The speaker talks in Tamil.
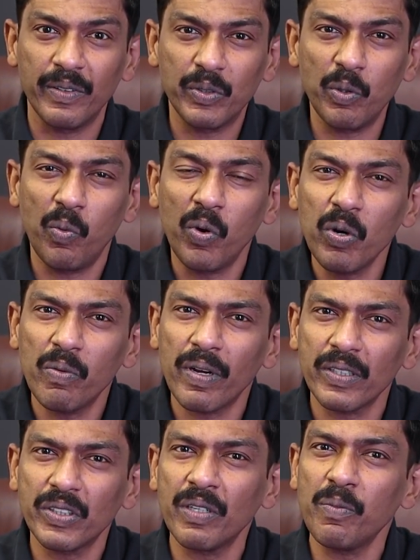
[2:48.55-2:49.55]
ஸோ ஒரு
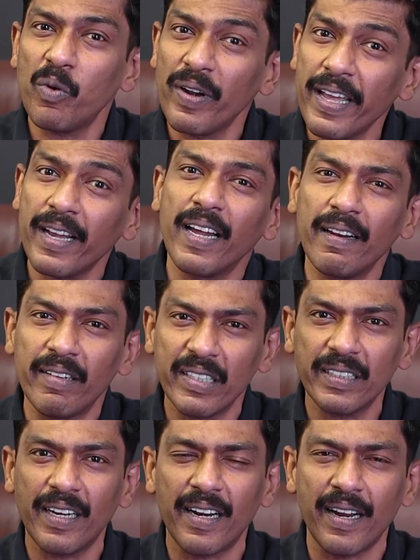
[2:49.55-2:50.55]
வருஷம் ஒன்றே கால்
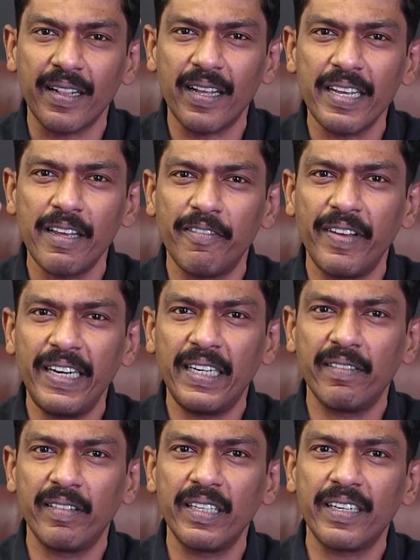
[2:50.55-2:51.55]
வருஷம் ஆனால் தான் என்
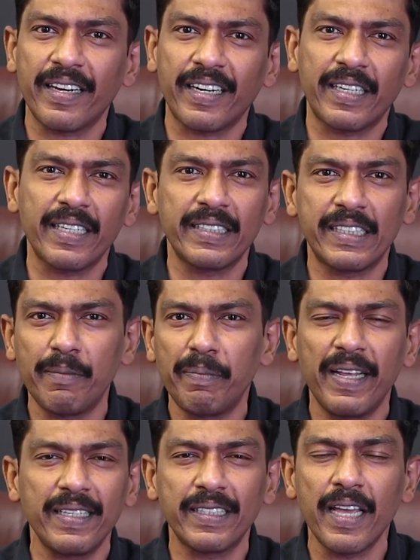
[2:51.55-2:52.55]
வெயிட் வந்து கரெக்டாக
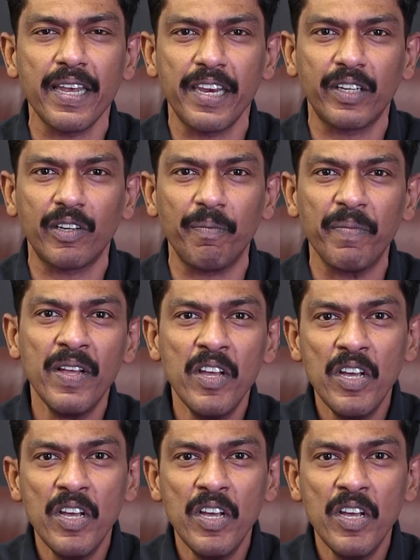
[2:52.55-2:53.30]
ஸ்டெபிளைஸ் ஆகி நிற்கும்